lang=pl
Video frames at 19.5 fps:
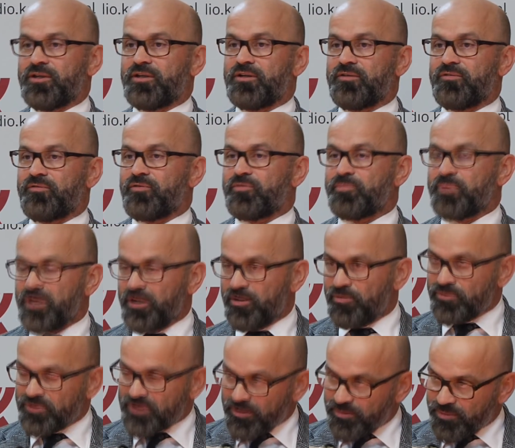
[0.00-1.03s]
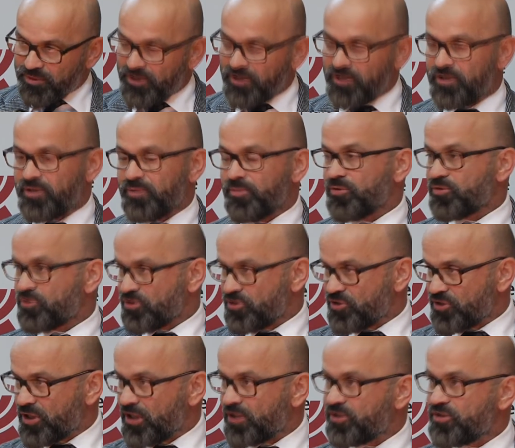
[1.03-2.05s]
E, w obiegu zamkniętym,
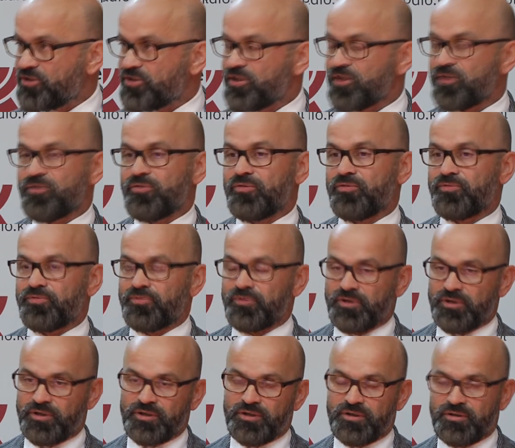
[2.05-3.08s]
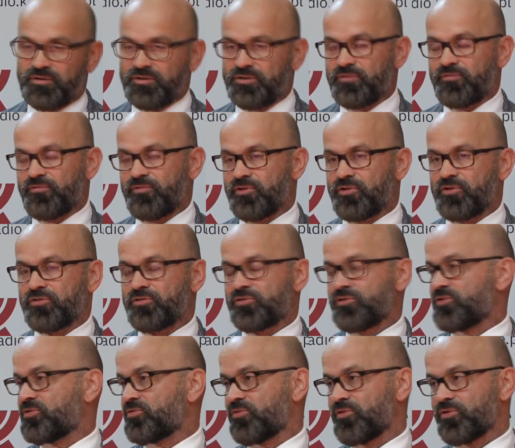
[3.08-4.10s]
oczyszczalni ścieków, e,
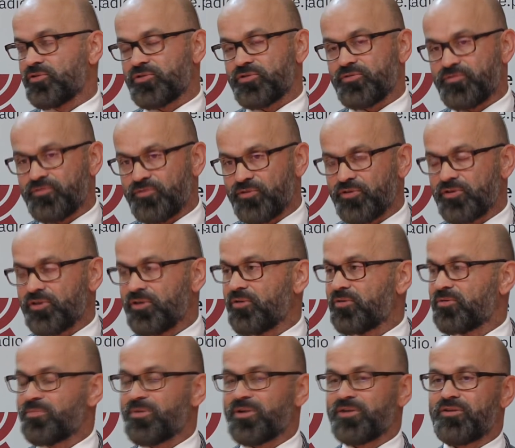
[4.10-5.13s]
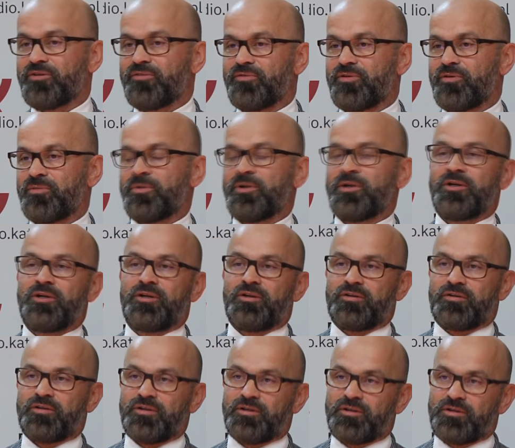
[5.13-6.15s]
wykorzystującym wodę odpadową,
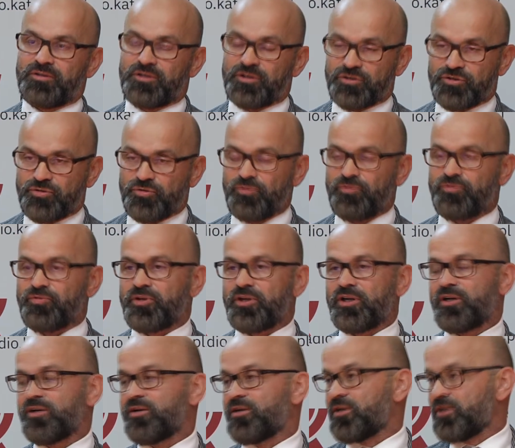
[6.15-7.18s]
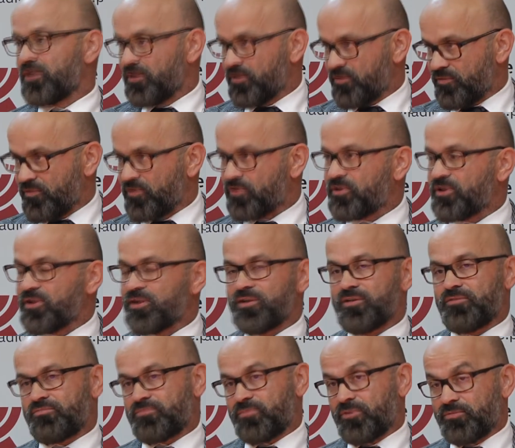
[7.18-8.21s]
e, deszczówkę,
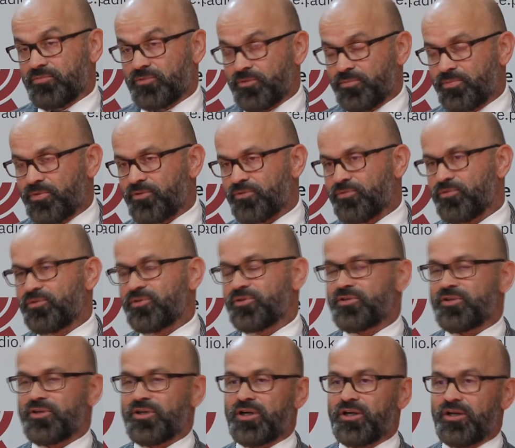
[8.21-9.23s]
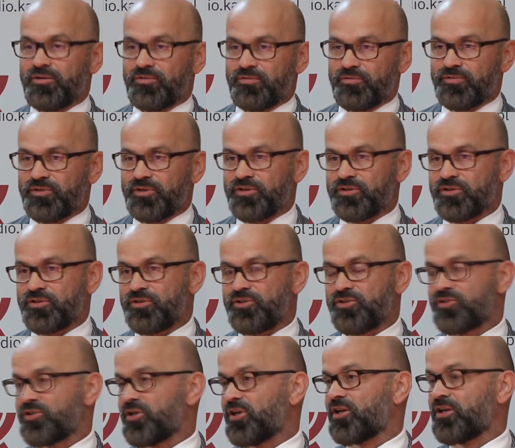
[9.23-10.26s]
wodę do produkcji, ale również i
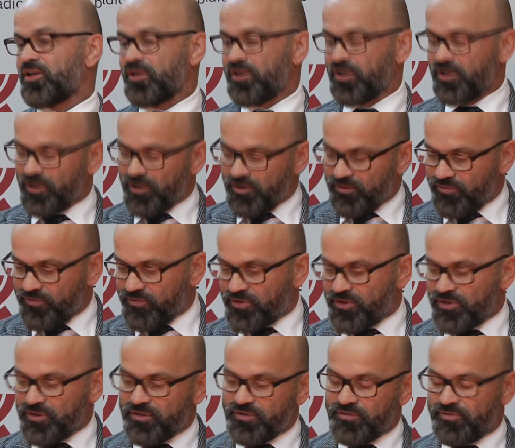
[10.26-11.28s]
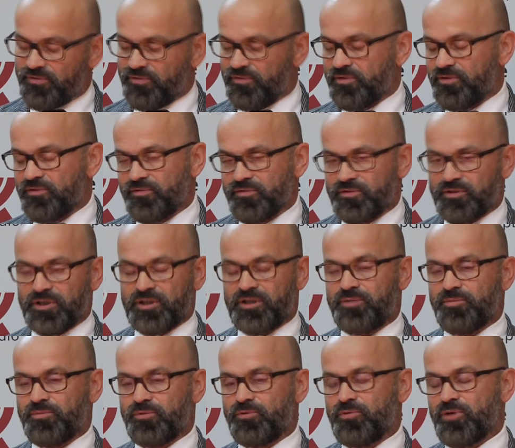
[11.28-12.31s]
ścieki w, w,
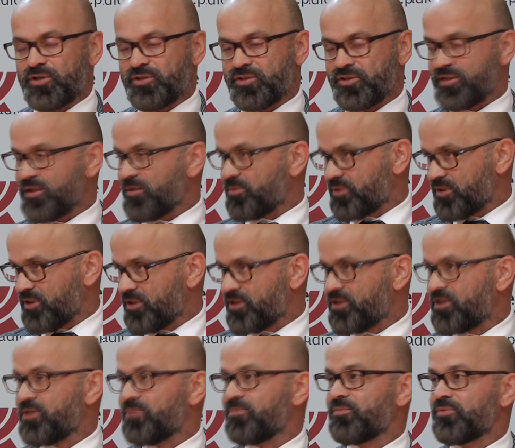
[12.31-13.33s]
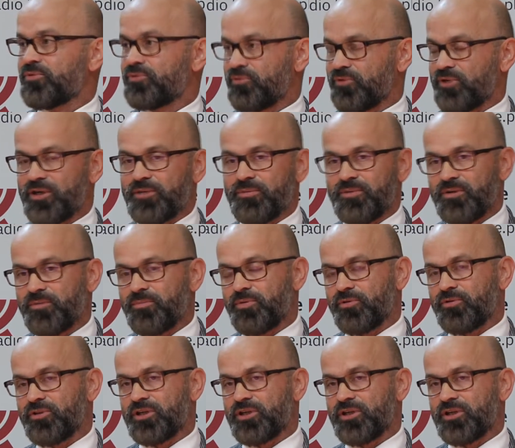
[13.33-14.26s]
takim układzie zamkniętym. Budujemy pod